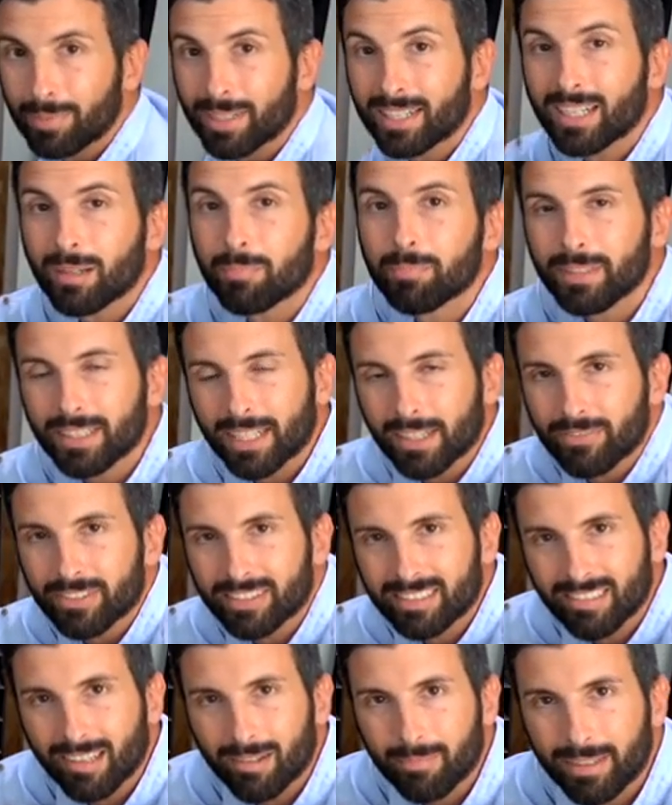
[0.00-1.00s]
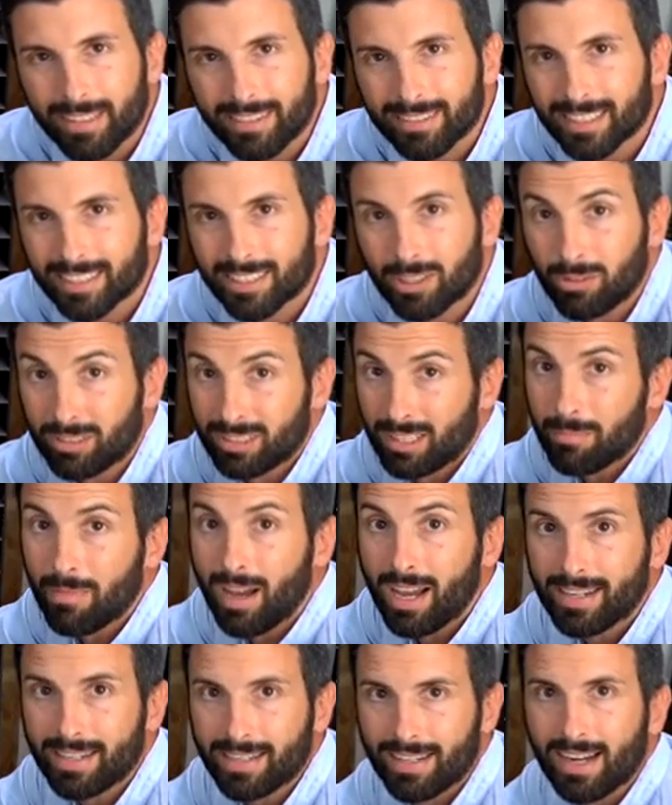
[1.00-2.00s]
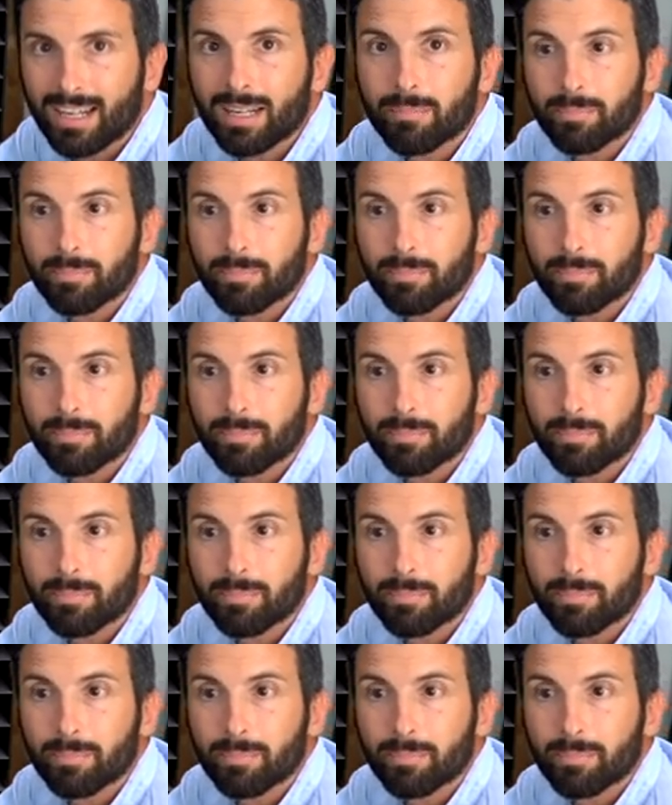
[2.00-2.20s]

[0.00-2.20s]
per capire effettivamente se questa macchina ha